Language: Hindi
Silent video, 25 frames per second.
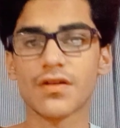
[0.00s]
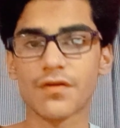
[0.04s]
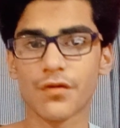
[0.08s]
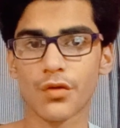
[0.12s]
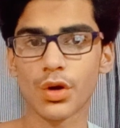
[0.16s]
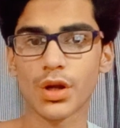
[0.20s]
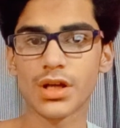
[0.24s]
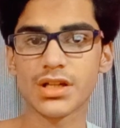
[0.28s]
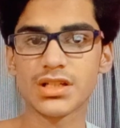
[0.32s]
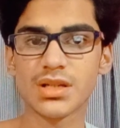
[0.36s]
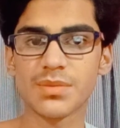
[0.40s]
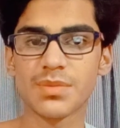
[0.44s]
एच
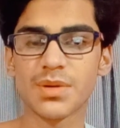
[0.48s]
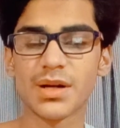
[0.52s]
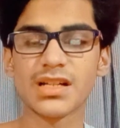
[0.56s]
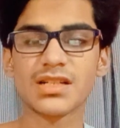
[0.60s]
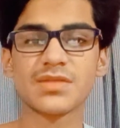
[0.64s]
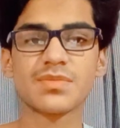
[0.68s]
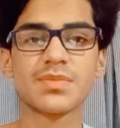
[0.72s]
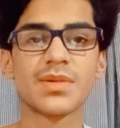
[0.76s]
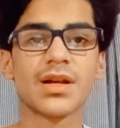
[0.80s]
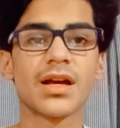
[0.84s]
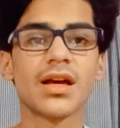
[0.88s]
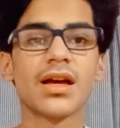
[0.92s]
पर
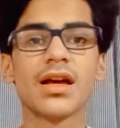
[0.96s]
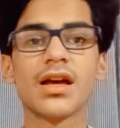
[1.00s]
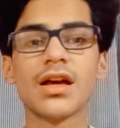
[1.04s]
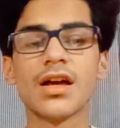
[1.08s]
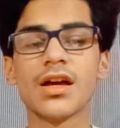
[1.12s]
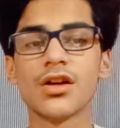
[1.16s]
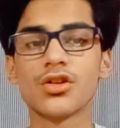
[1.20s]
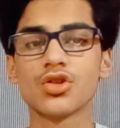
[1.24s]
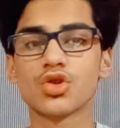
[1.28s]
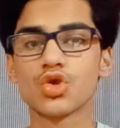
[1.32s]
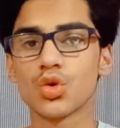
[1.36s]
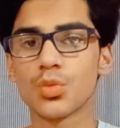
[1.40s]
डिस्प्ले
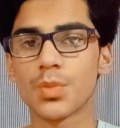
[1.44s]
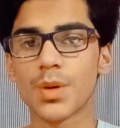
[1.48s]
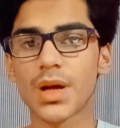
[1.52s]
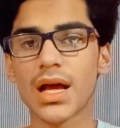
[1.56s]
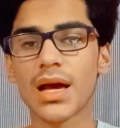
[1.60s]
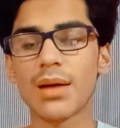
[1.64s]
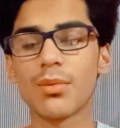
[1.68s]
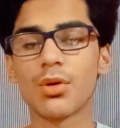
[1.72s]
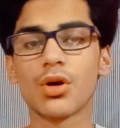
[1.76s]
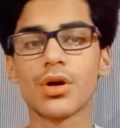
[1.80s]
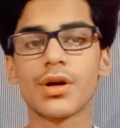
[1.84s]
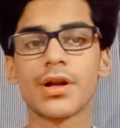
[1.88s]
सुपर
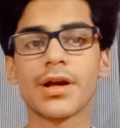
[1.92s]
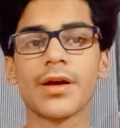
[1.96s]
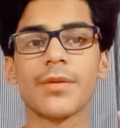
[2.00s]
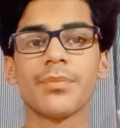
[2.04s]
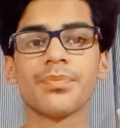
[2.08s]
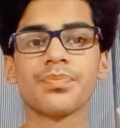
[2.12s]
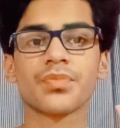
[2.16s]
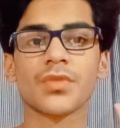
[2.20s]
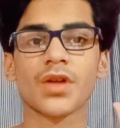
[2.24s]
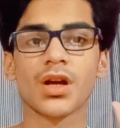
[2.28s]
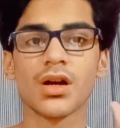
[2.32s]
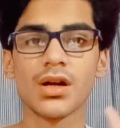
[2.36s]
एमोलेट है
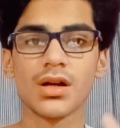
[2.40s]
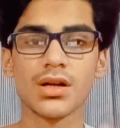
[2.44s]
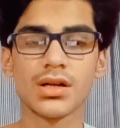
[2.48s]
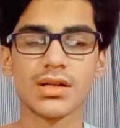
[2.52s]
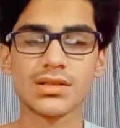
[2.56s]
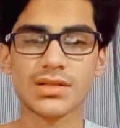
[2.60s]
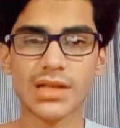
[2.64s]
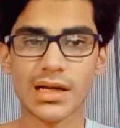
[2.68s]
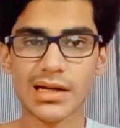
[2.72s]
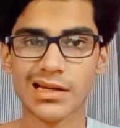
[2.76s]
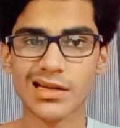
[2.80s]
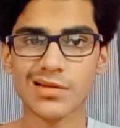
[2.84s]

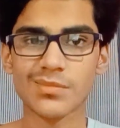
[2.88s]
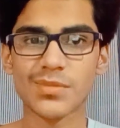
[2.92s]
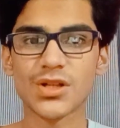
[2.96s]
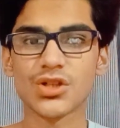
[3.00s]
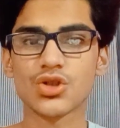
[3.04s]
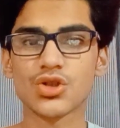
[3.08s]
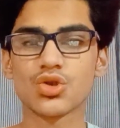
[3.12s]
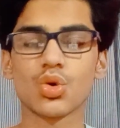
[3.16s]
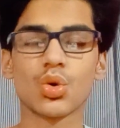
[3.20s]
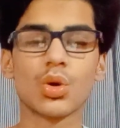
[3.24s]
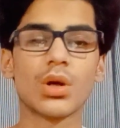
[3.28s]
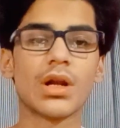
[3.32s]
सेंटर पंचोल है